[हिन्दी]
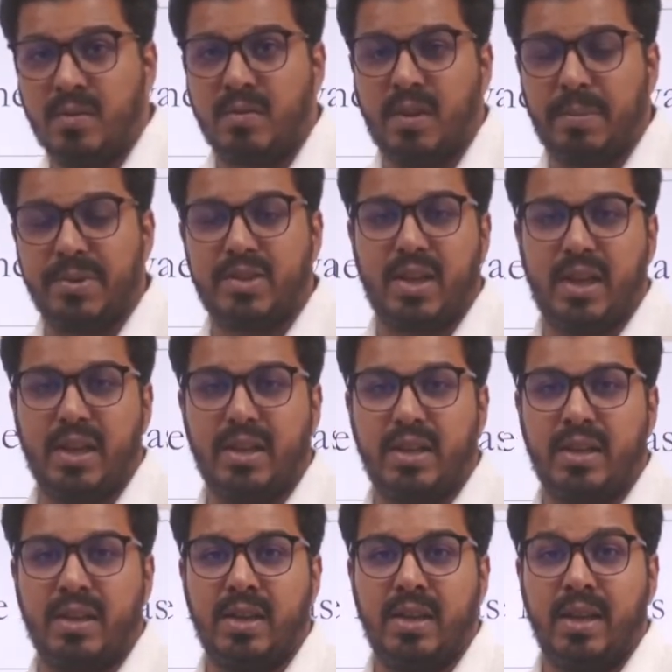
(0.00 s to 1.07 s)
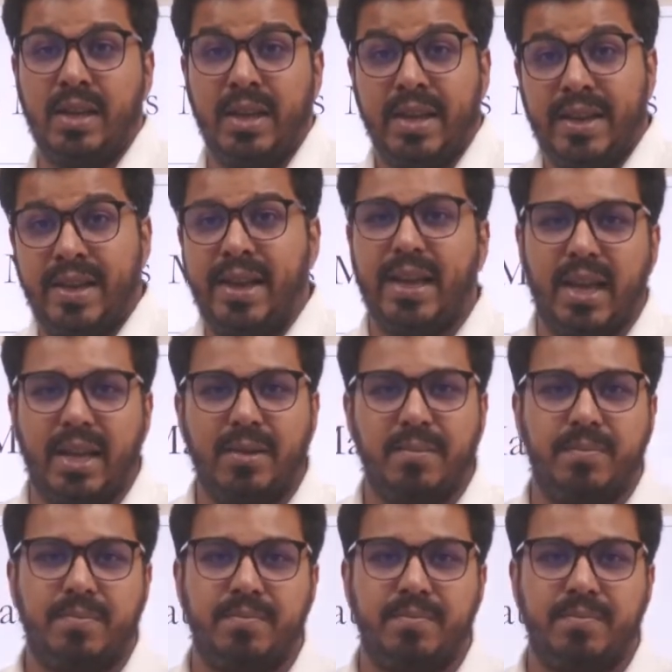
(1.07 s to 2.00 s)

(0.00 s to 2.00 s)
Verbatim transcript: वापस चले गई लेकिन